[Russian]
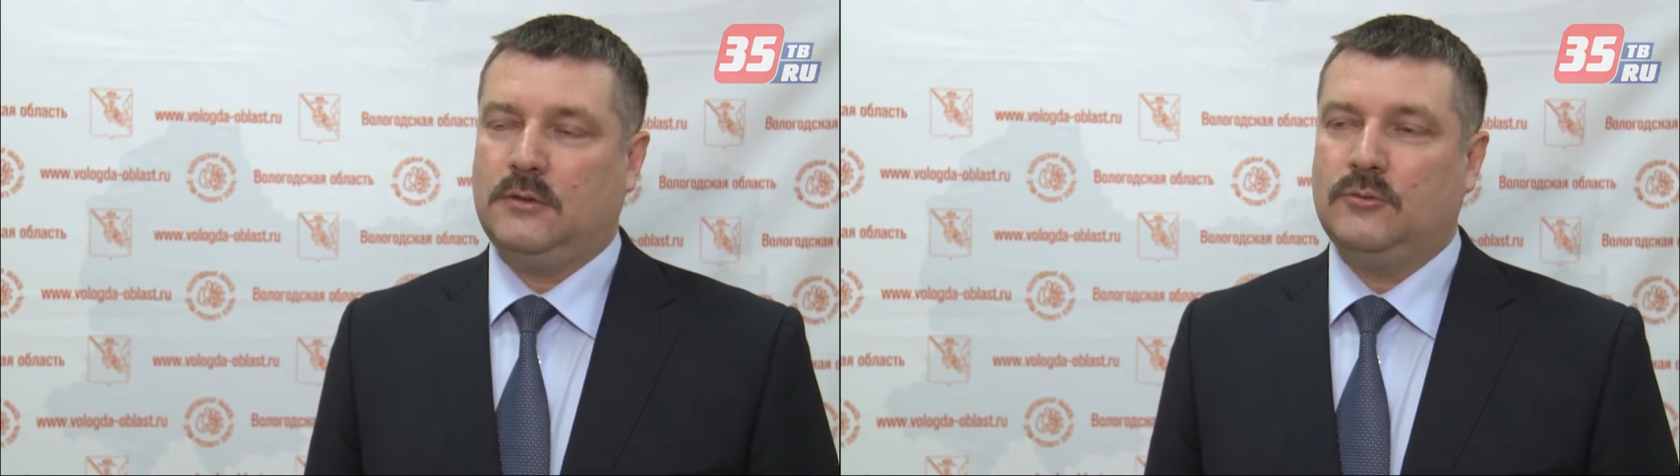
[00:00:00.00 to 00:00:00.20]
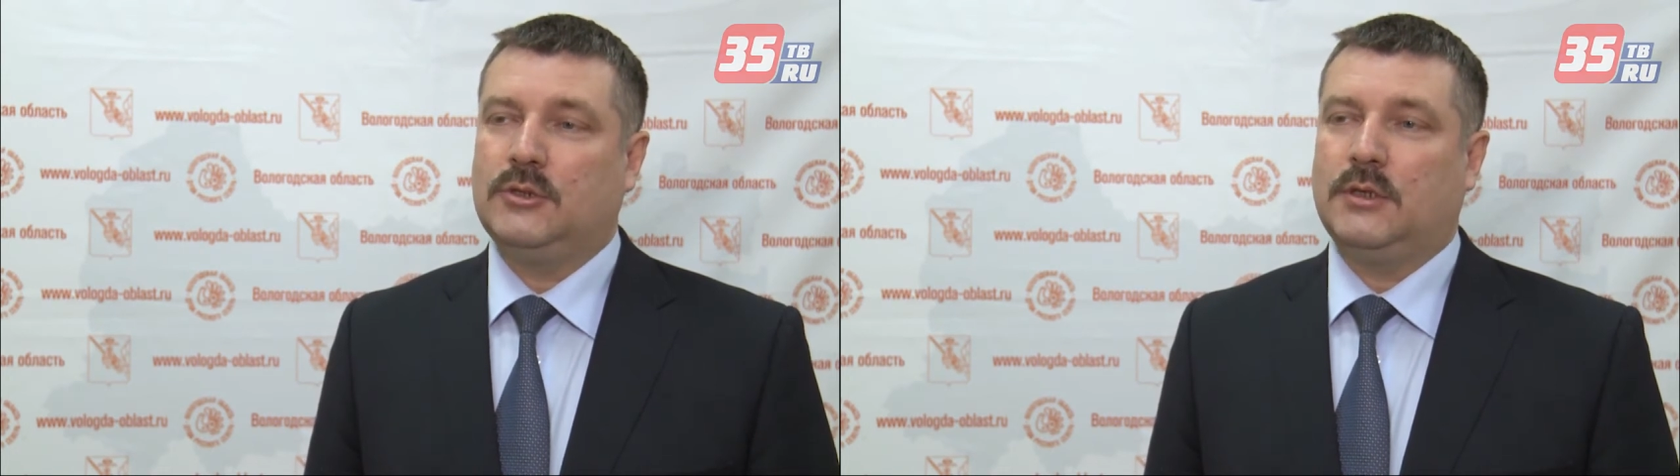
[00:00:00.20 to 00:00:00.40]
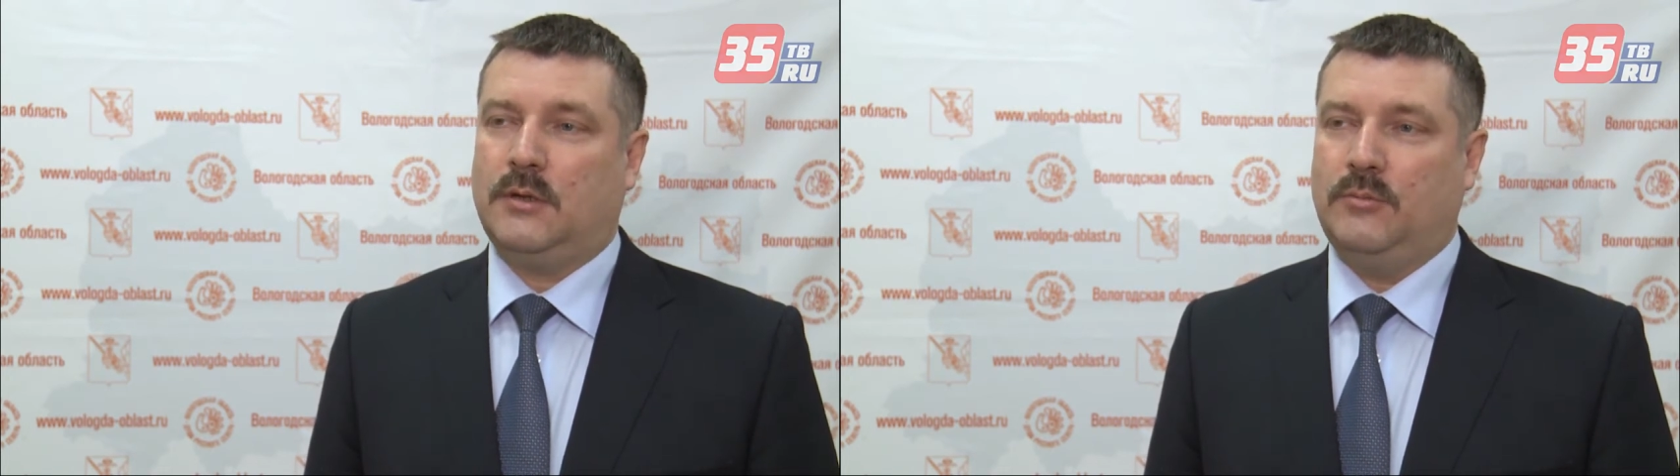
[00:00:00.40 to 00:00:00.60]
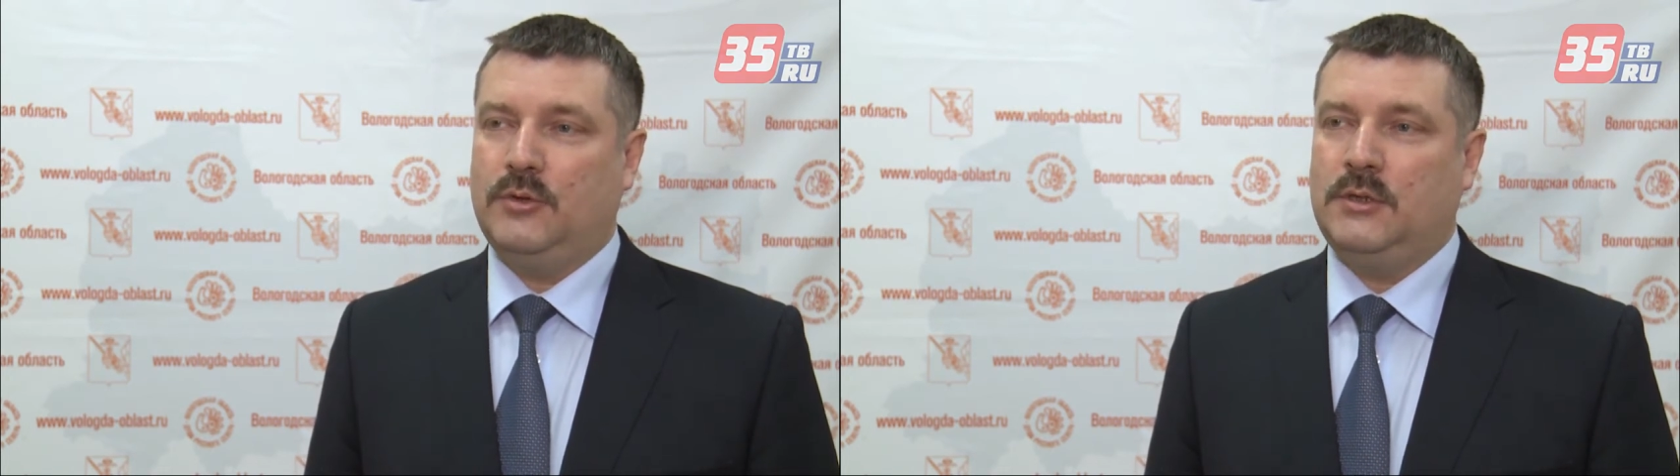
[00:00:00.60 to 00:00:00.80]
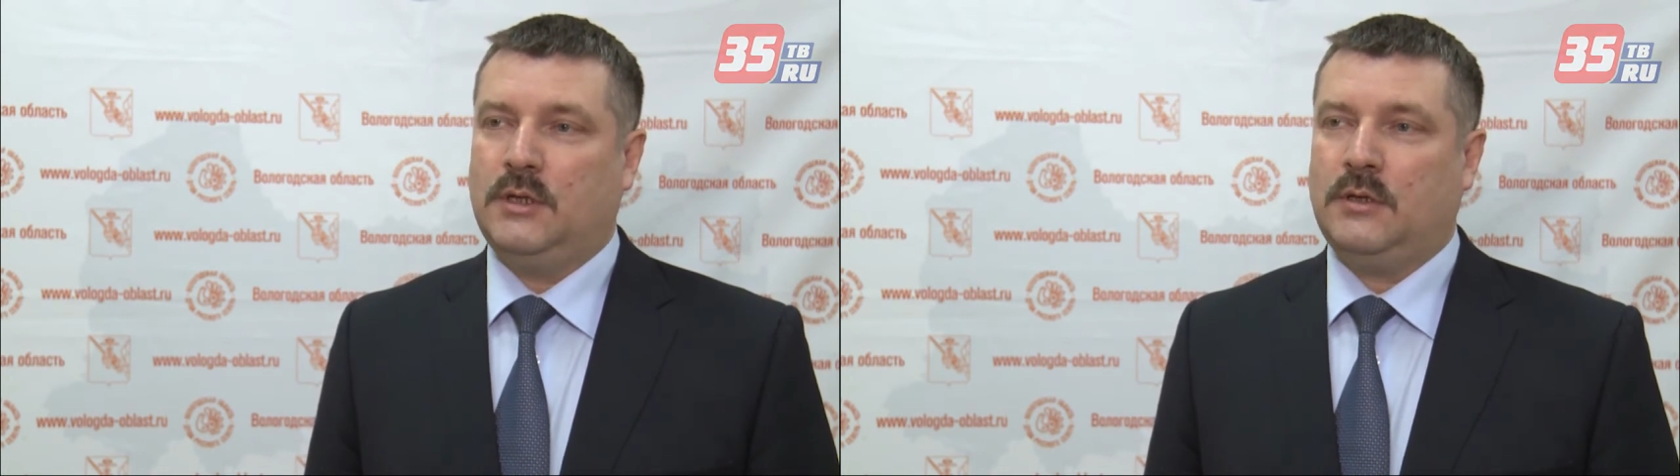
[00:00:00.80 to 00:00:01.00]
лучших
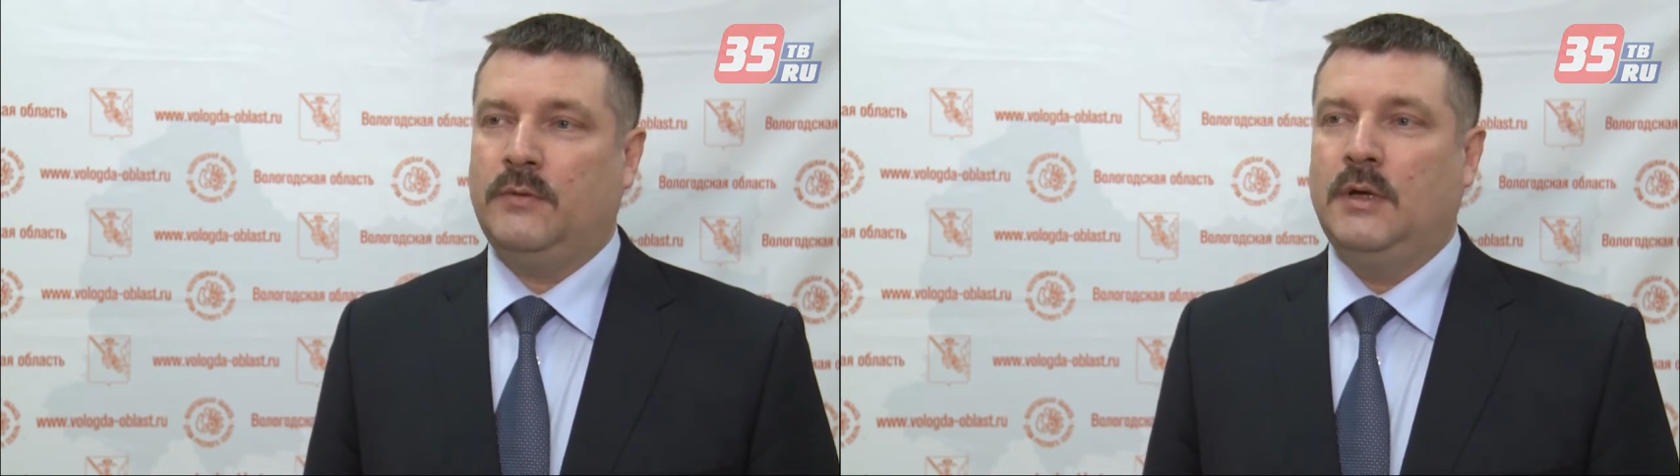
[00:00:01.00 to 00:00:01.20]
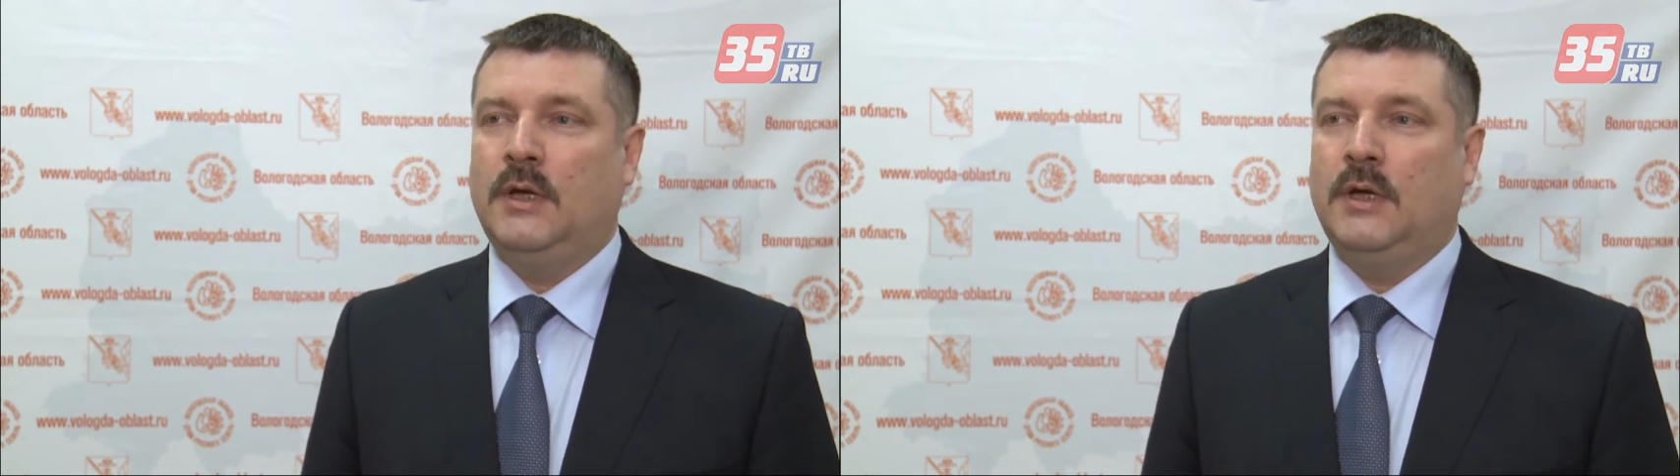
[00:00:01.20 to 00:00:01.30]
работников